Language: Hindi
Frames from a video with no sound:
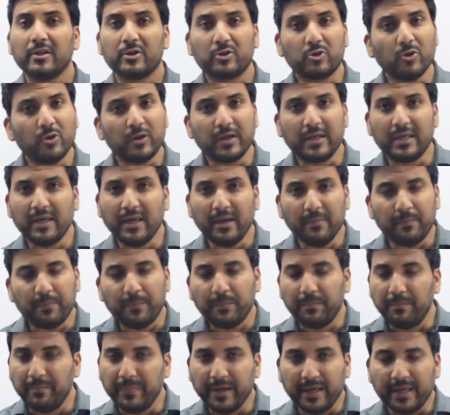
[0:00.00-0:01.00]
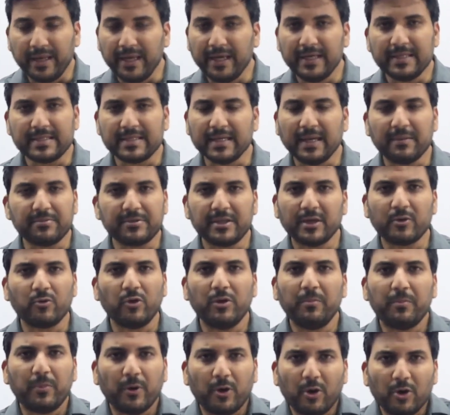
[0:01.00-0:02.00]
तो ये मेरे हिसाब से
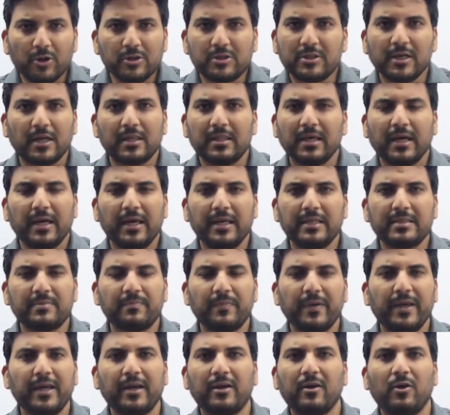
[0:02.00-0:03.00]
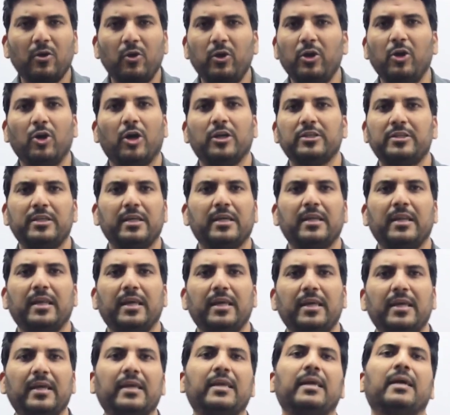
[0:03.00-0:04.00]
कोई बहुत ज्यादा इस पर कोई लॉजिक
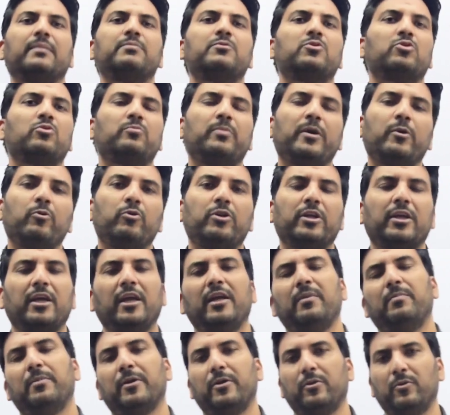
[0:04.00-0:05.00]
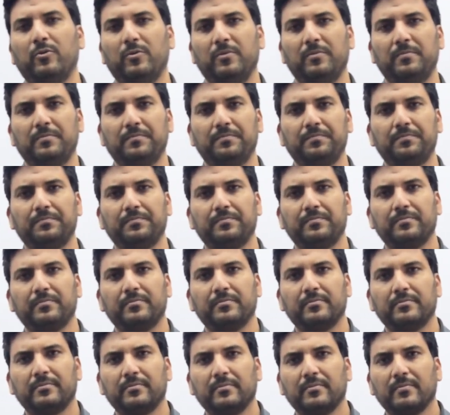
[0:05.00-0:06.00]
नहीं है कि आप सुबह उठ के ही पढ़ो
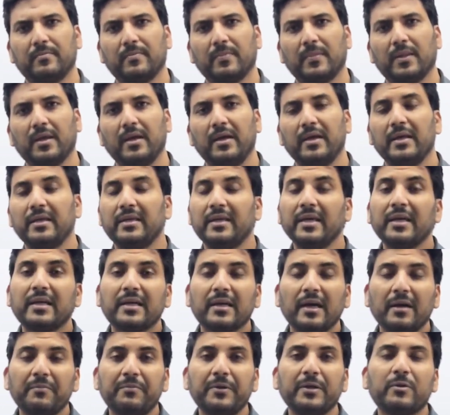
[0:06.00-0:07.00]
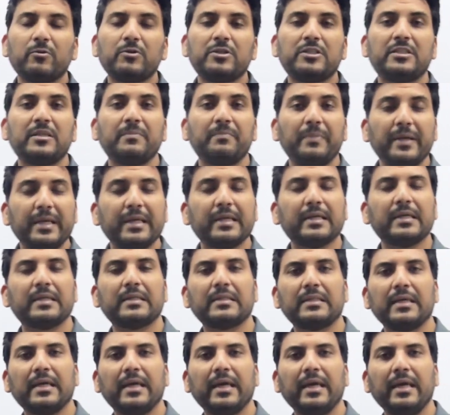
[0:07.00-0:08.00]
ये काफी कुछ डिपेंड
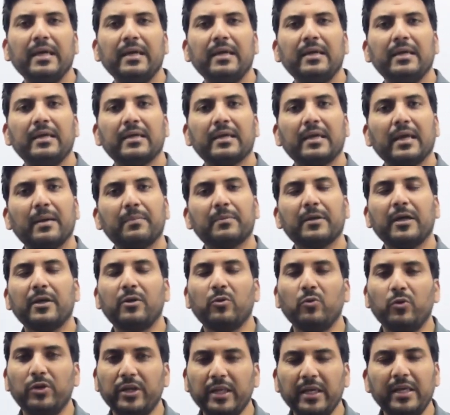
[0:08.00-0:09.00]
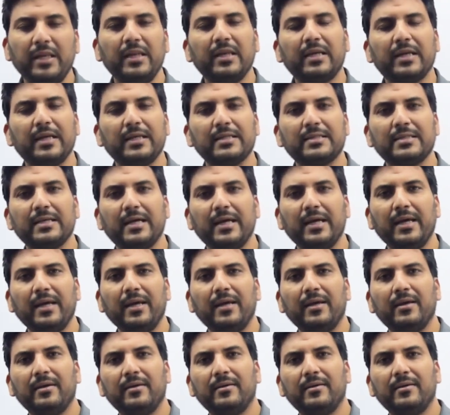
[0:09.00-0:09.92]
करता है कि आपका रूटीन कैसा है